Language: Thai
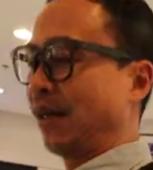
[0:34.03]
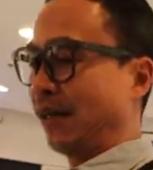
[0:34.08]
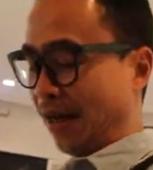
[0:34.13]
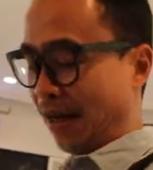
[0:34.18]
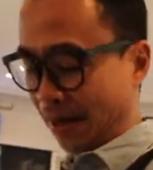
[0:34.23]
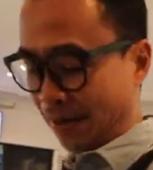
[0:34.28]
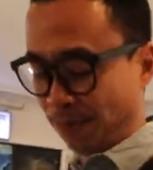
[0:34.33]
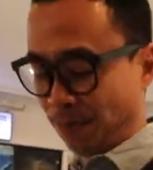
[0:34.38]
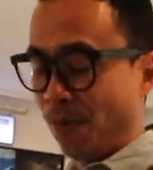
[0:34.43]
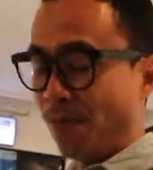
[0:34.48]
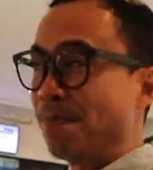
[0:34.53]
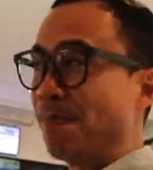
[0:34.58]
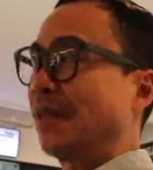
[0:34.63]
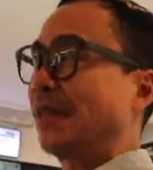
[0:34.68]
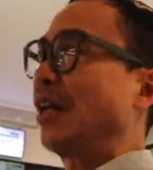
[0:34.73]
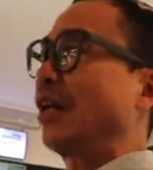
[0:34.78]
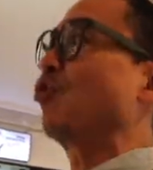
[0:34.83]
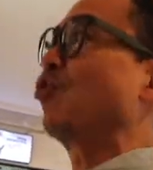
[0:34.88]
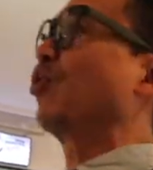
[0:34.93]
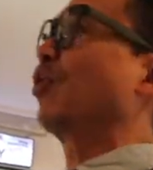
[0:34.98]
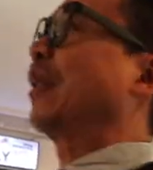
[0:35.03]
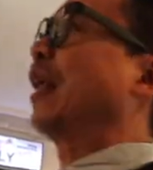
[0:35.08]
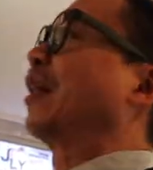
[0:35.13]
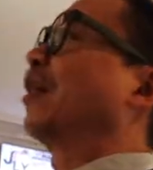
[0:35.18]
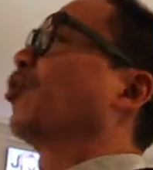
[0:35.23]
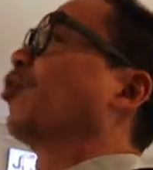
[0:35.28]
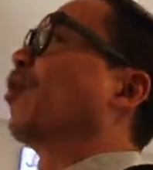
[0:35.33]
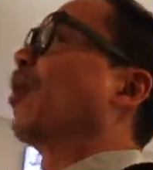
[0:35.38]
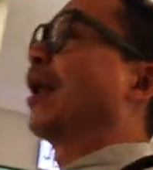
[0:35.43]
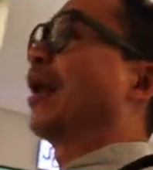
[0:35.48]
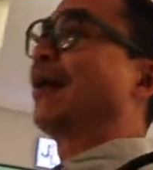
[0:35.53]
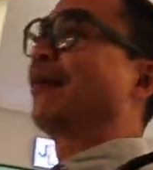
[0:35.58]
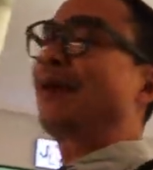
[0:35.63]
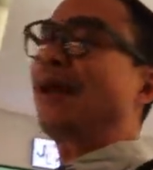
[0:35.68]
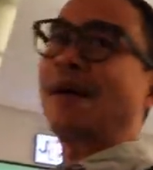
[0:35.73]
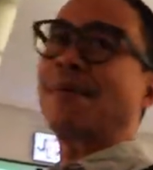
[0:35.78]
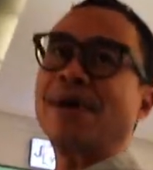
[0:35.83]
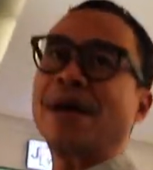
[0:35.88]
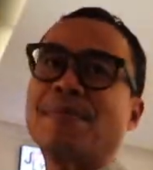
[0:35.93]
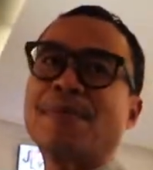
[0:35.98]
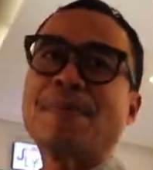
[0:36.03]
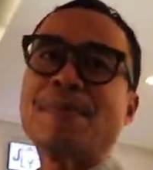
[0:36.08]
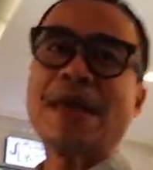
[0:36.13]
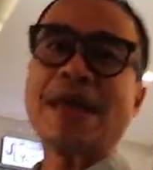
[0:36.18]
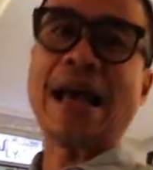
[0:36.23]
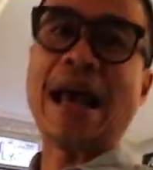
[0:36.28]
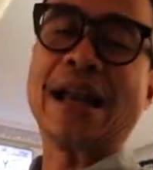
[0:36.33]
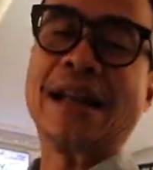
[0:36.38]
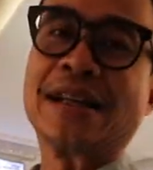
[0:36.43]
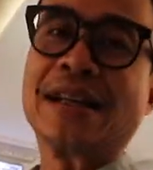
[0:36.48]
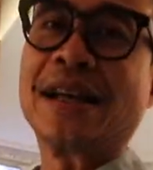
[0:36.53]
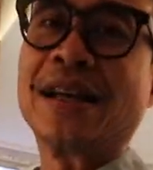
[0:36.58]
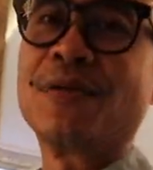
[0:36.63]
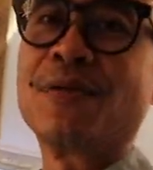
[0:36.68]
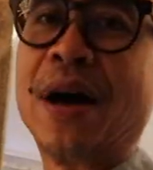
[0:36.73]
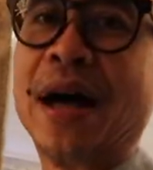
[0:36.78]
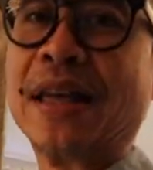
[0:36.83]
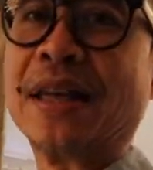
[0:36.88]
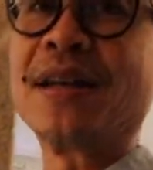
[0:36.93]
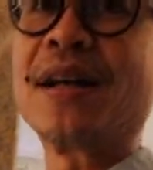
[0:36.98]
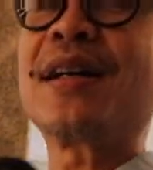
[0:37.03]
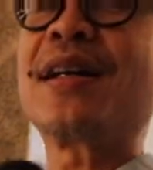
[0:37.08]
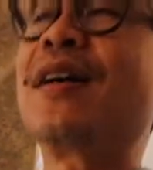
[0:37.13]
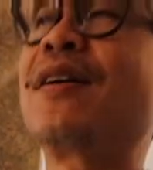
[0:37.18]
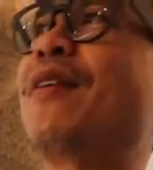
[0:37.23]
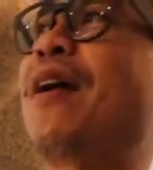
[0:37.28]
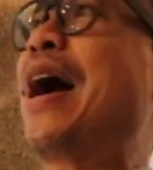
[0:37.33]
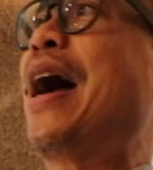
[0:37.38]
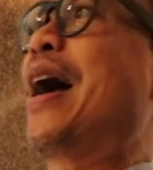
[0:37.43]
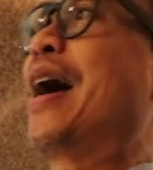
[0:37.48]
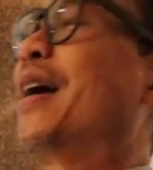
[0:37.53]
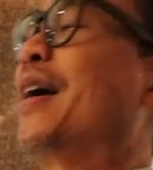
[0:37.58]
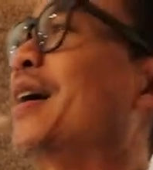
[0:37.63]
ดึงปุ๊บมันจะลูดติดตัวเลยมันทำให้ไม่มีการเคลื่อนไหวก็คือว่า